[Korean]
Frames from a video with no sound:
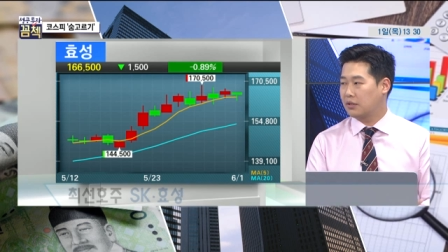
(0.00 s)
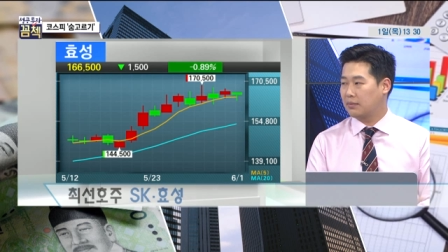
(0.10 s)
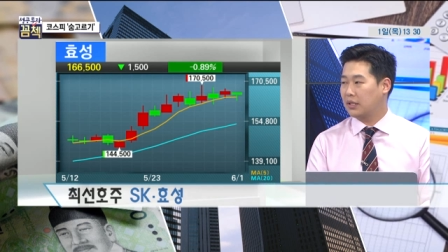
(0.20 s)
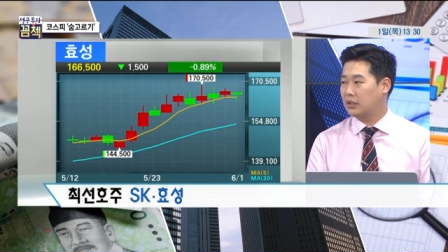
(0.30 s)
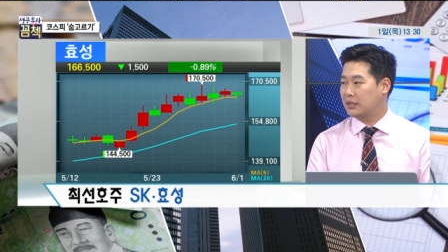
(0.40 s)

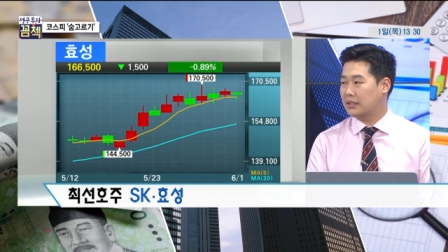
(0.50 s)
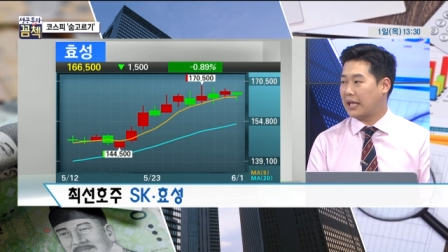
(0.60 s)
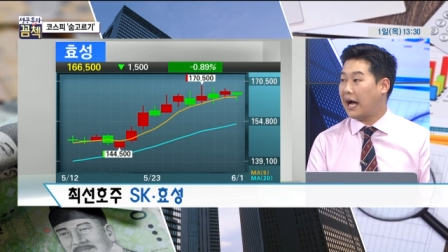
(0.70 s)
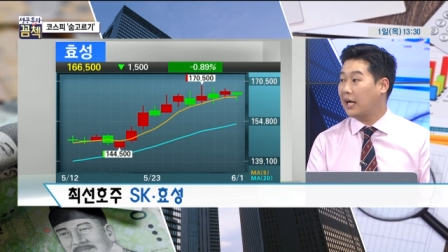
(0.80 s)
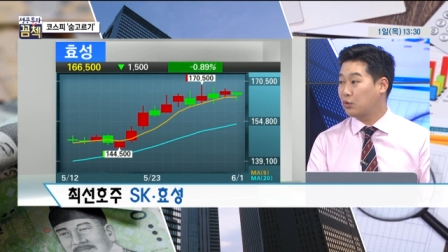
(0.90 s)
정말
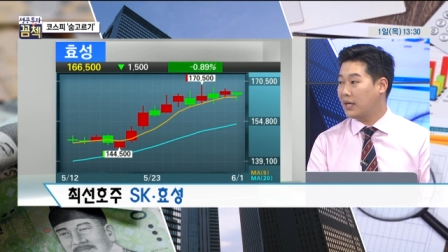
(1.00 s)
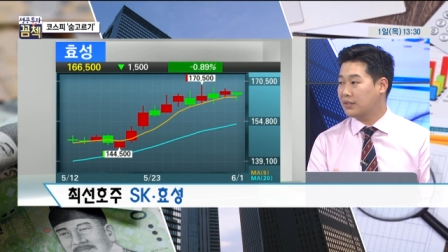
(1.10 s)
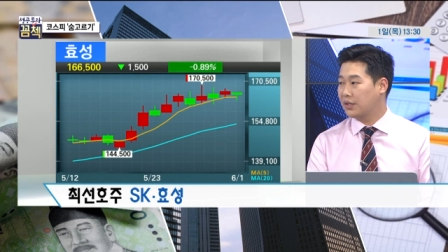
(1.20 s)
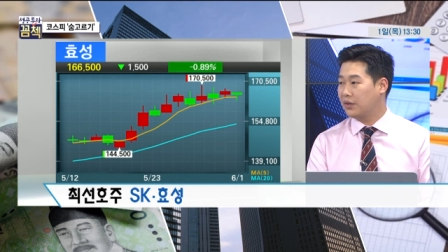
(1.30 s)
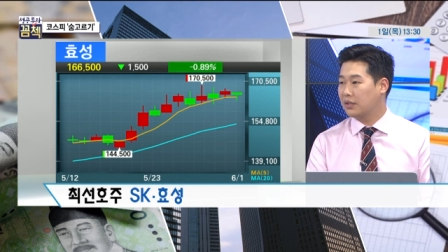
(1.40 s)
다
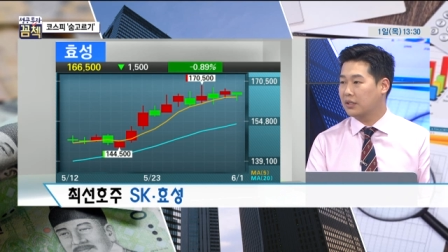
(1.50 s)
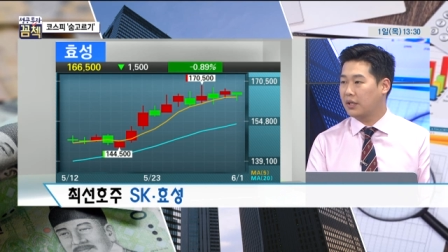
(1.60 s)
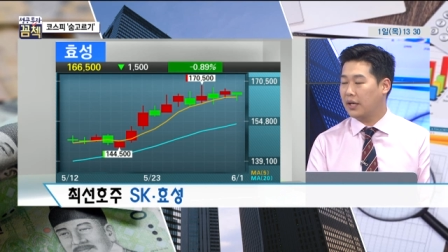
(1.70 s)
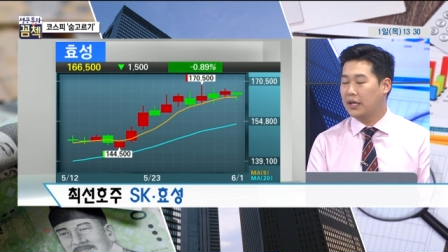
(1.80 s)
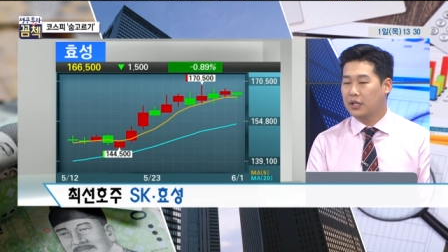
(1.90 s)
좋았어요.
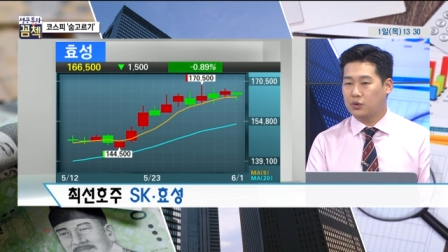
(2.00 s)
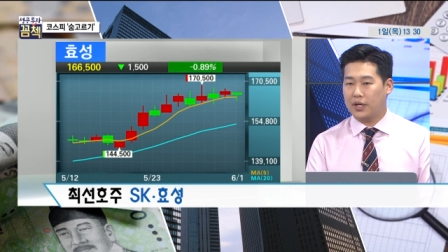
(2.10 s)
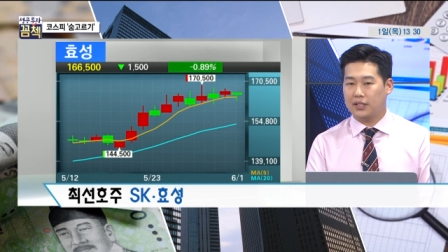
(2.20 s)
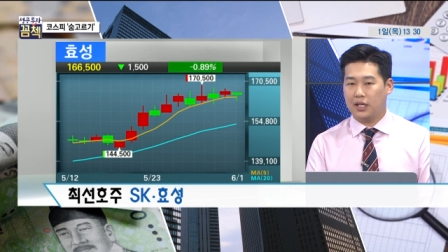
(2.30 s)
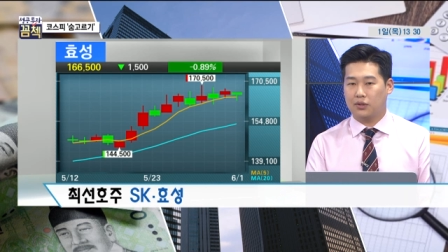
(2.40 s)
근데
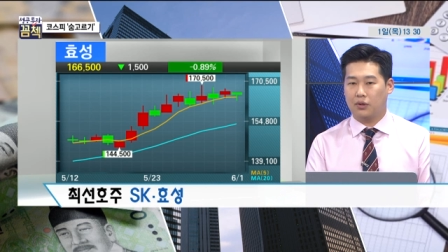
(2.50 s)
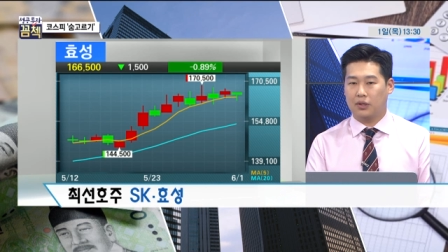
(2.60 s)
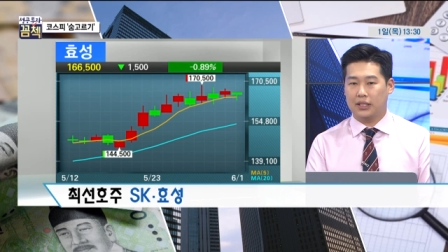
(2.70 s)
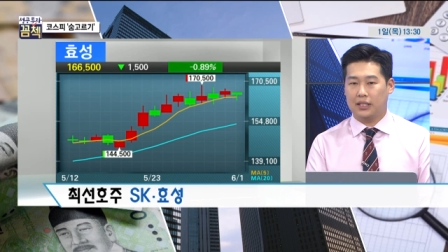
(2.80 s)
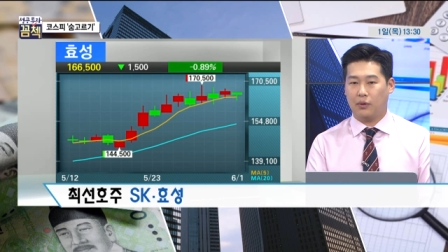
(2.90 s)

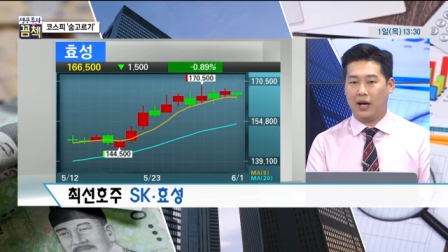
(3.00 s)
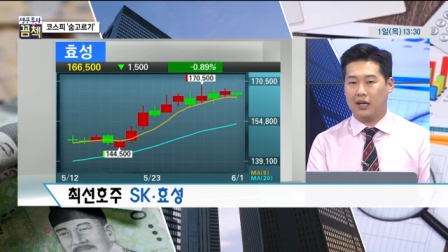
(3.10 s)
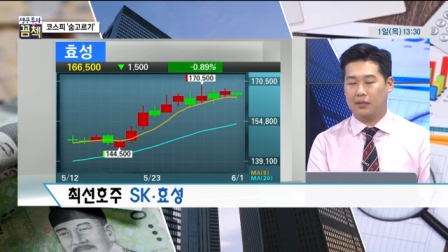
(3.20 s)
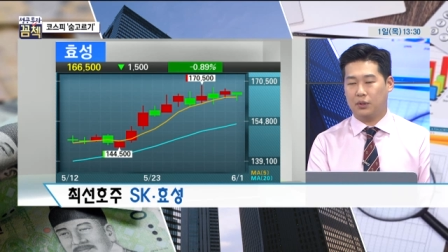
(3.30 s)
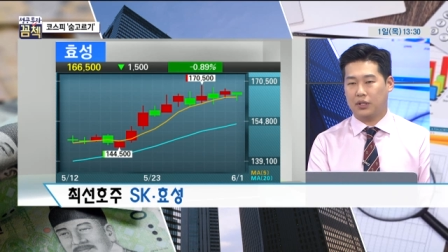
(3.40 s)
최근에도 이
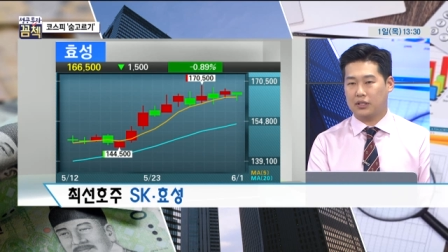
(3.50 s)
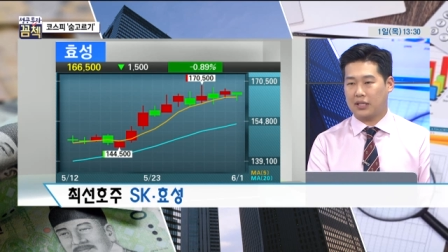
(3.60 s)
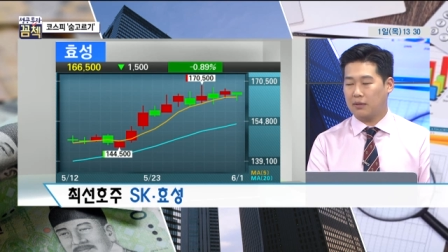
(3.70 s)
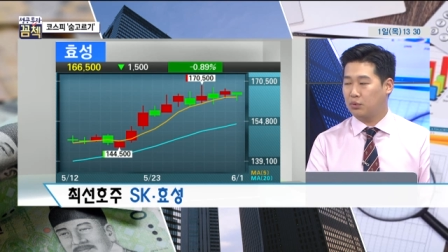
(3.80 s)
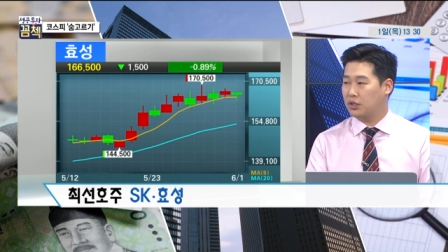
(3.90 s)
화학을 비롯해서
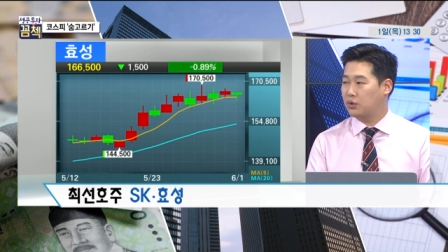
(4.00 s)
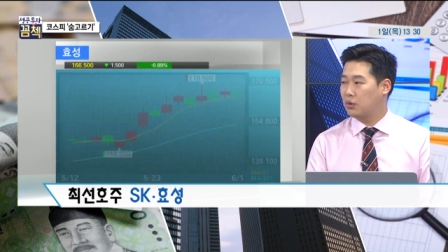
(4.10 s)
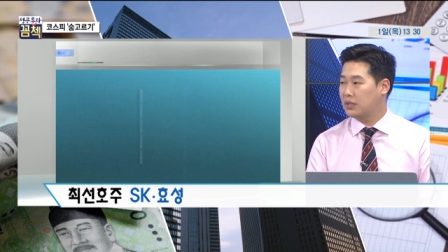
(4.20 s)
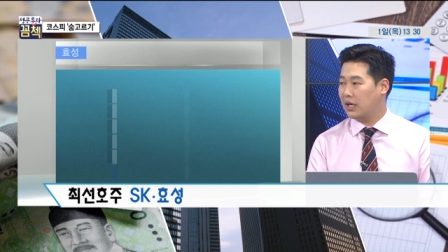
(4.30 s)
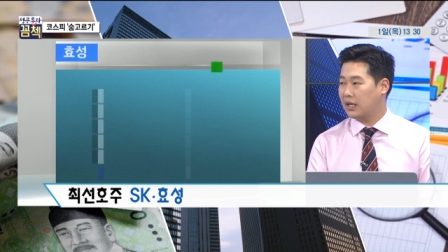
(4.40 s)
사업부들이
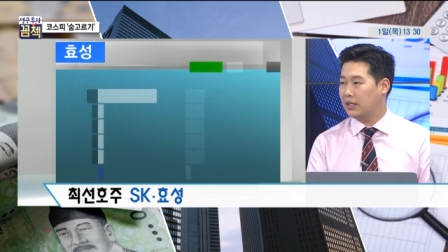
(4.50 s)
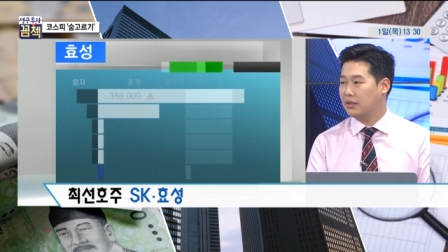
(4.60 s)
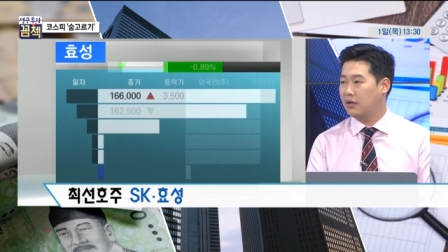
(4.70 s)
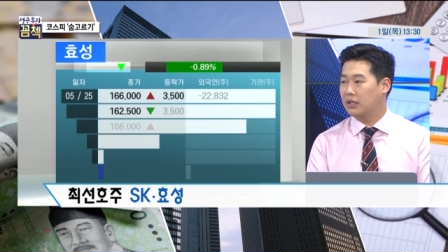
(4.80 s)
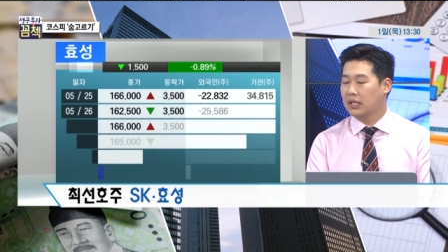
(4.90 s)
좋은
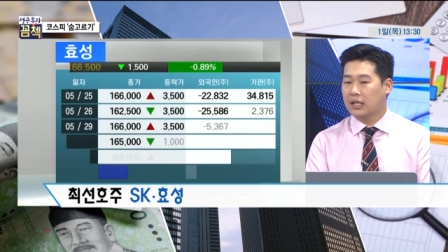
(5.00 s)
상황에서